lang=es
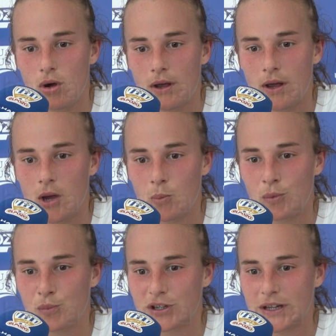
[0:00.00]
eh,
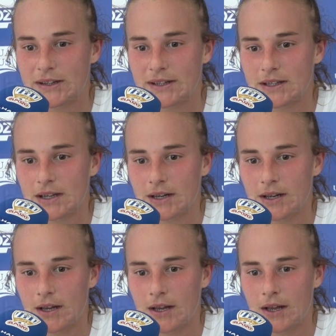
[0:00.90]
muy importante y es
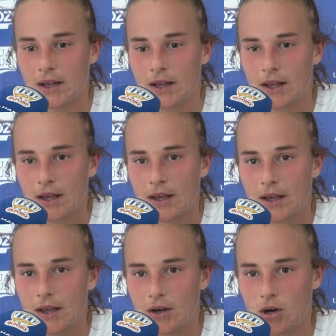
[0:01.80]
que
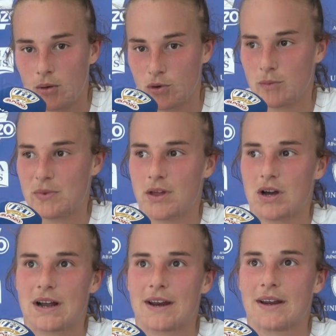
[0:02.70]
no lo hemos
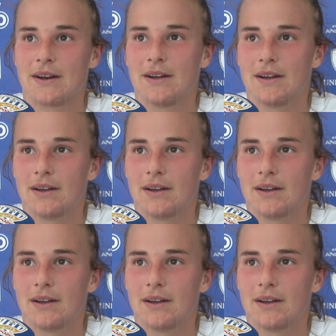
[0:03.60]
empezado a creer.